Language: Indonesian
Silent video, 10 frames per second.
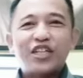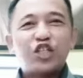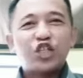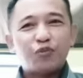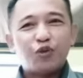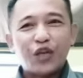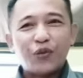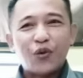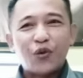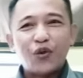Semoga
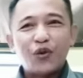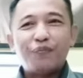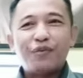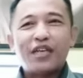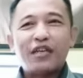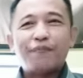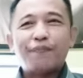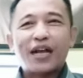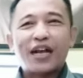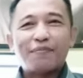Iwo menjadi
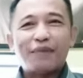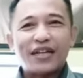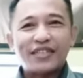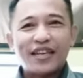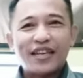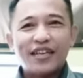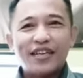perekat bangsa,